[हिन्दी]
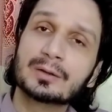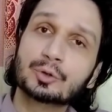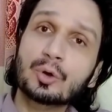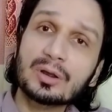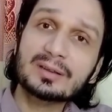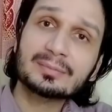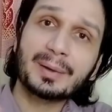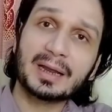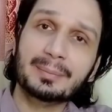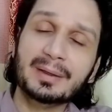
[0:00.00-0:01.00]
जो इस
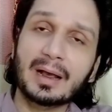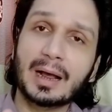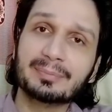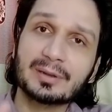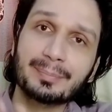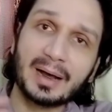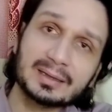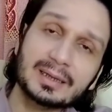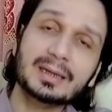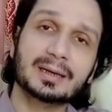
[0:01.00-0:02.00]
बारे में आपसे
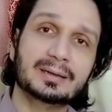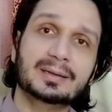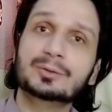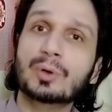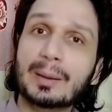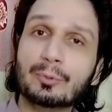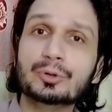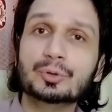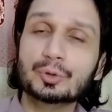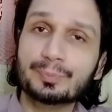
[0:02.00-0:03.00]
बात ही नहीं करते जो आपको
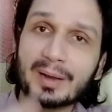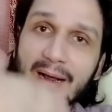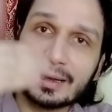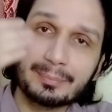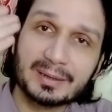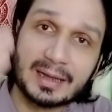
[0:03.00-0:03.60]
यूट्यूब पर आकर